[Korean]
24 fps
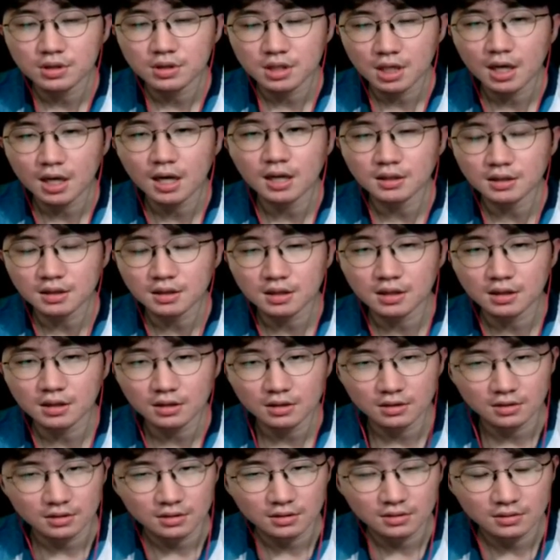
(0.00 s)
제가
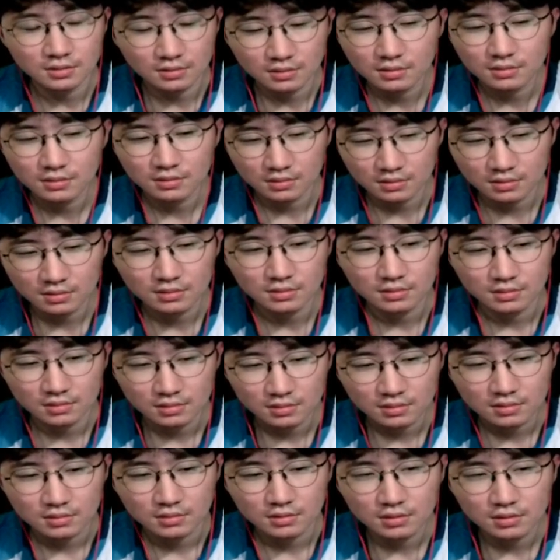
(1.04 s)
느끼기에는
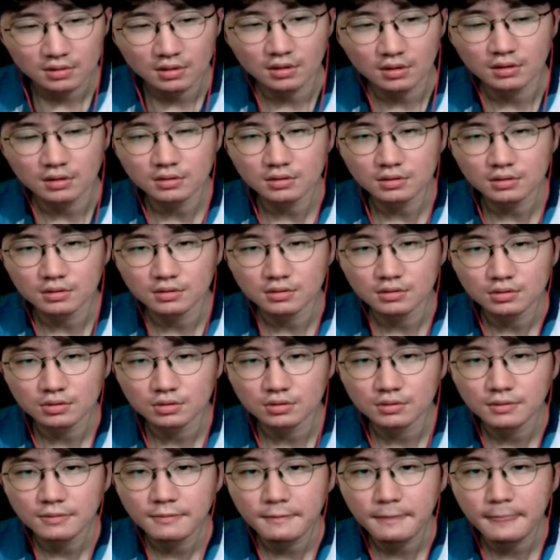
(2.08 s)
자, 그냥 음.
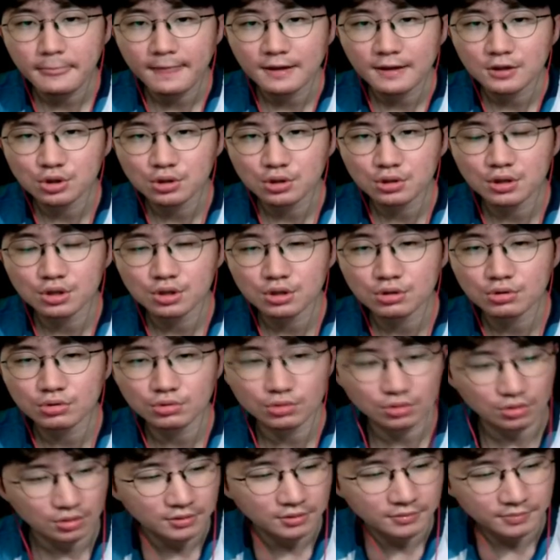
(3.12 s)
쉴때
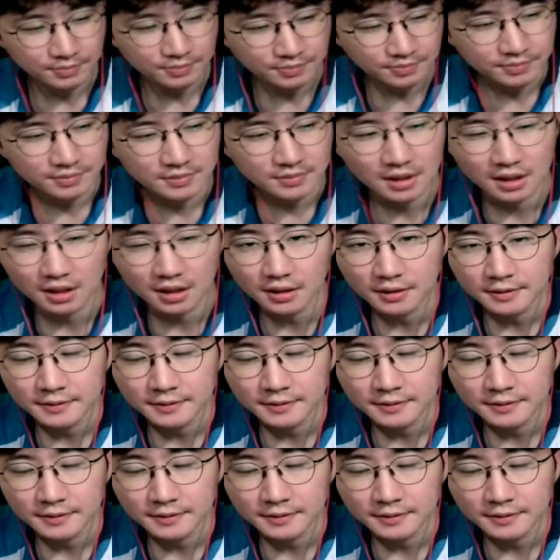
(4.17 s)
쉬고 네